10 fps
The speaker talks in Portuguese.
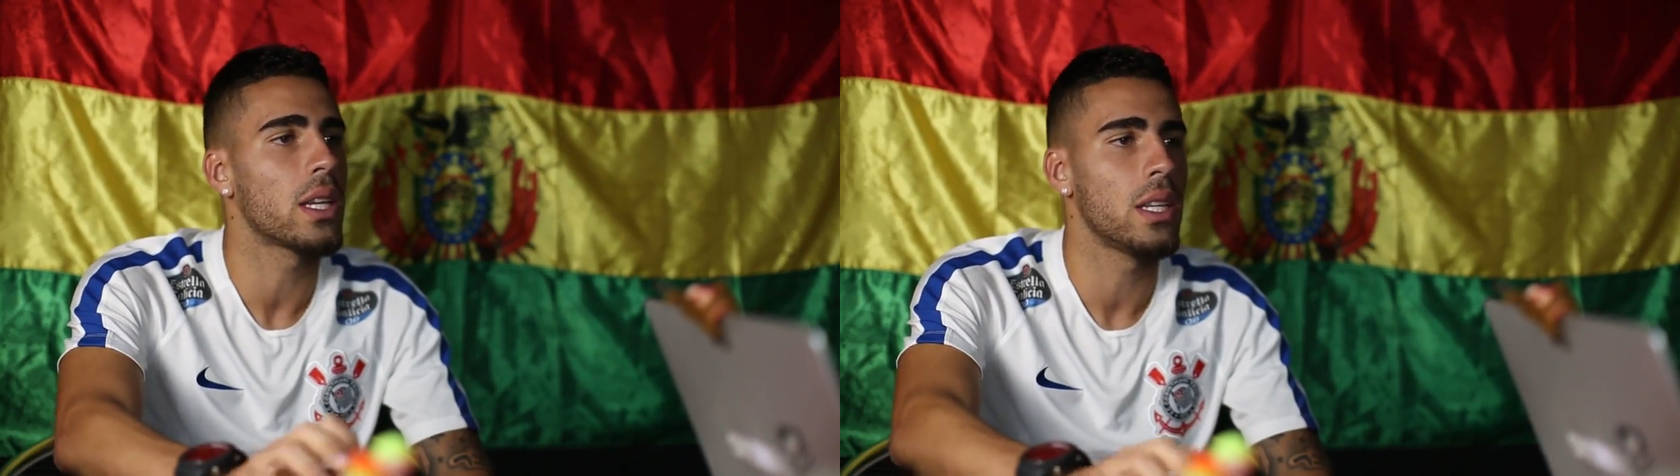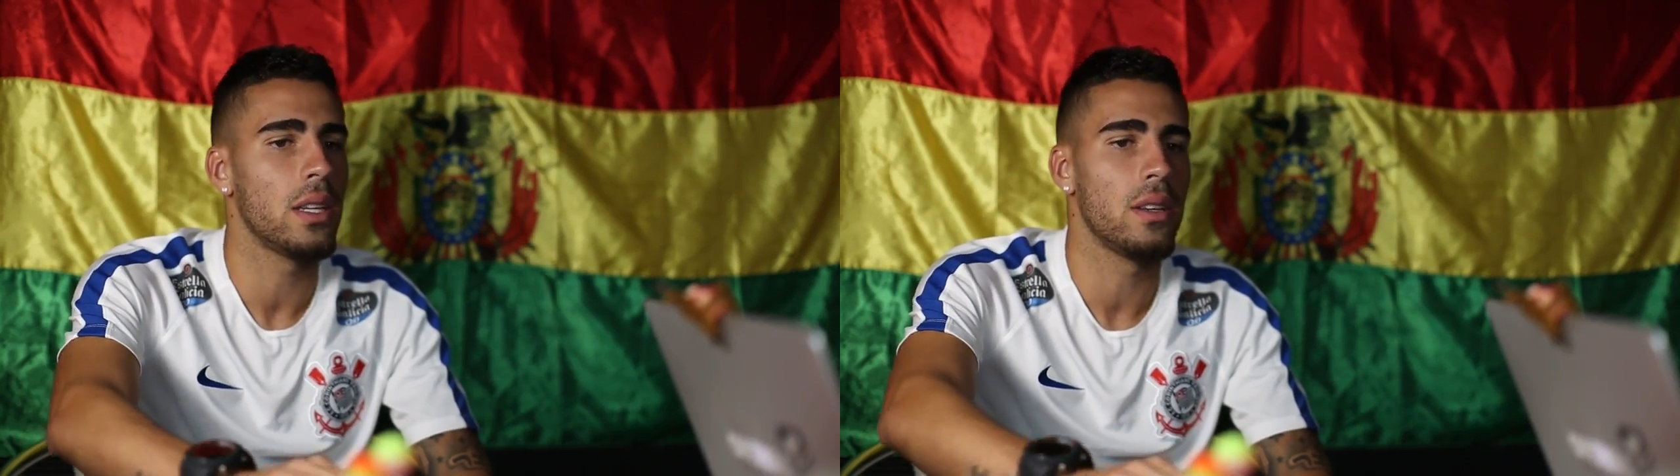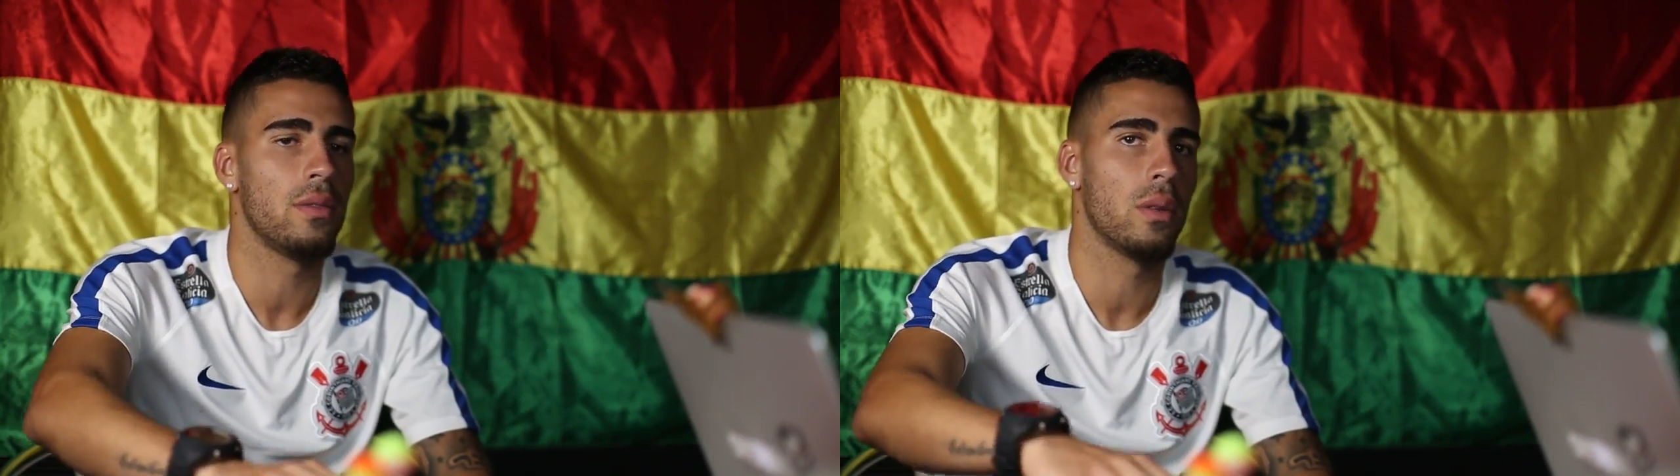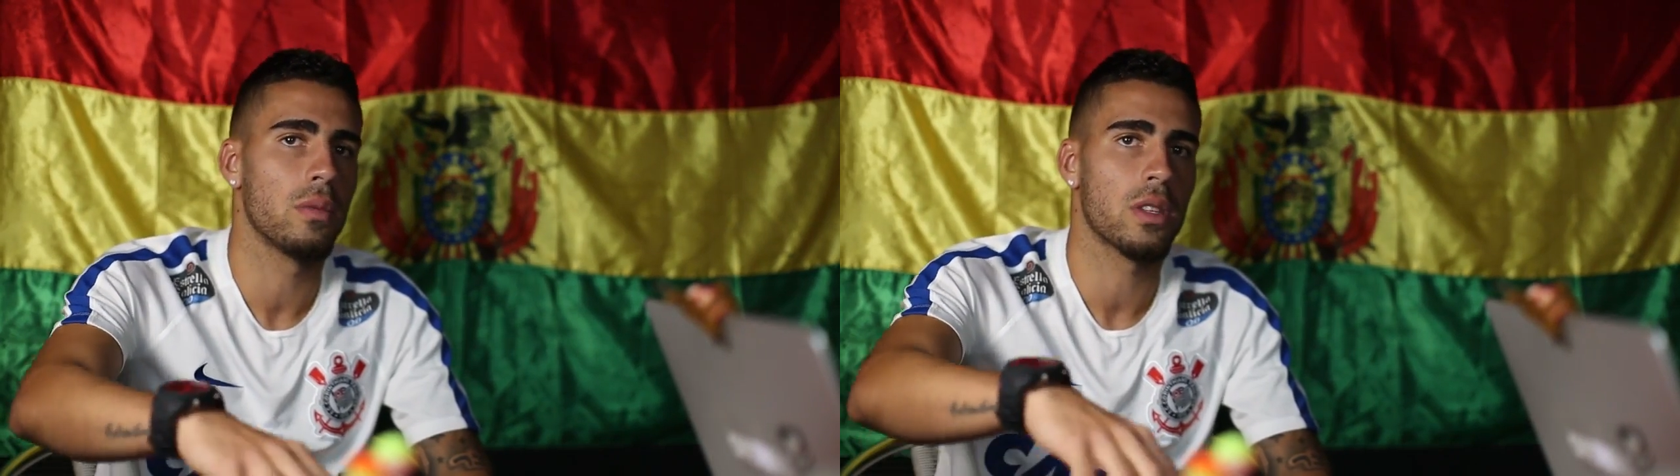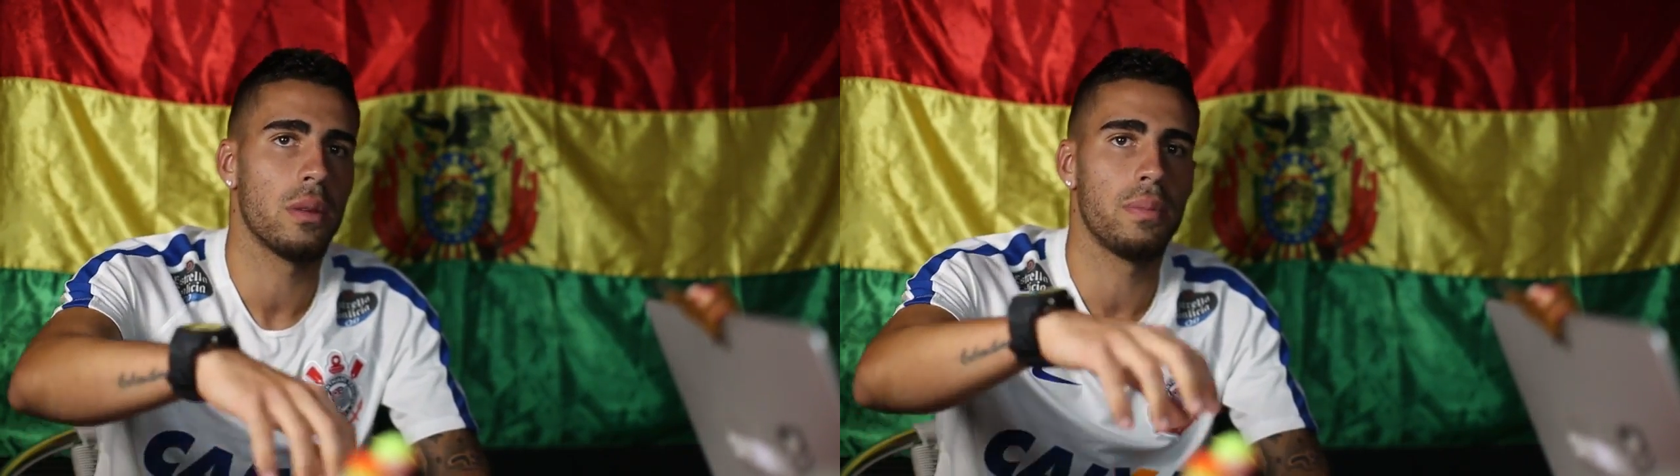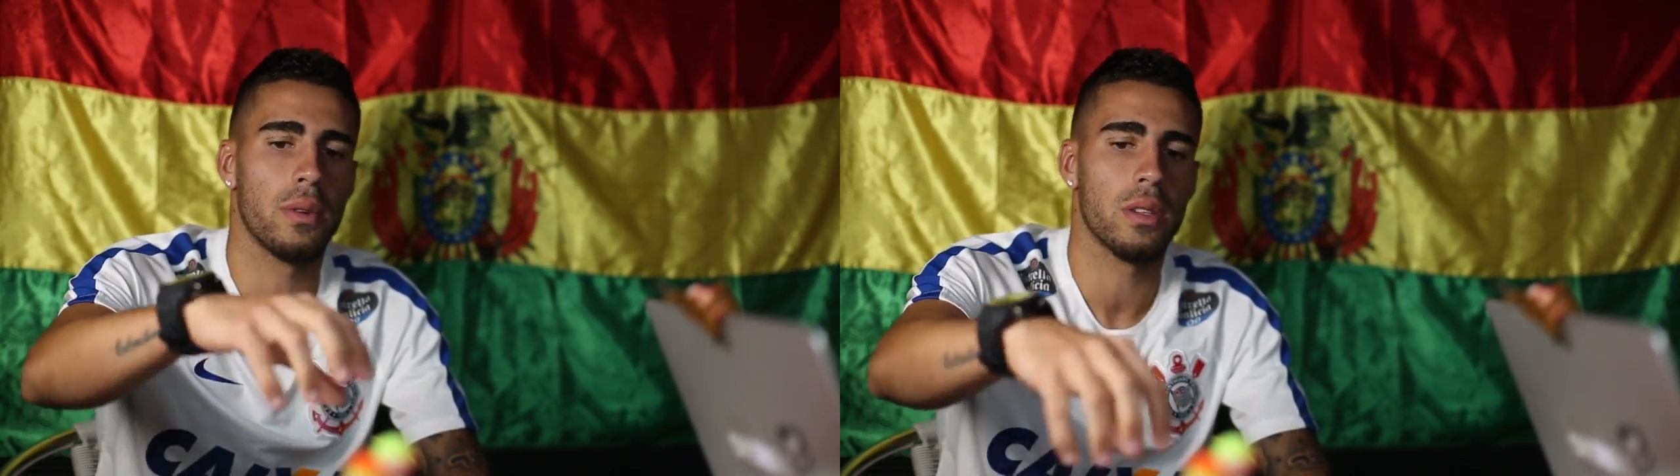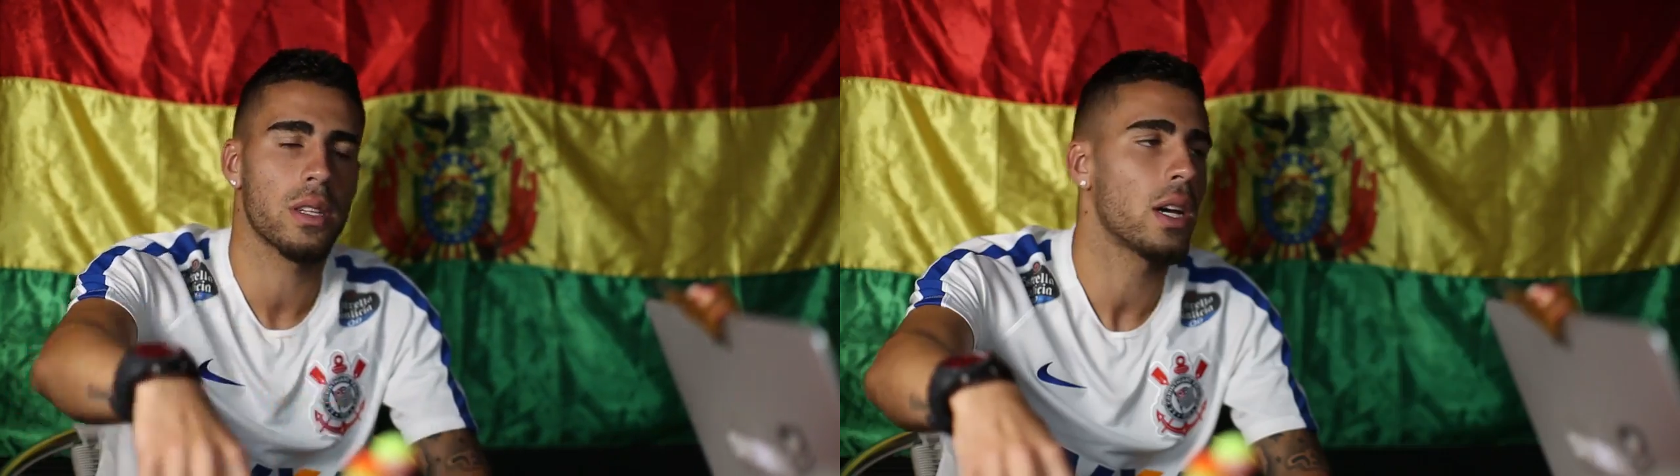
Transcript: Que fomos campeões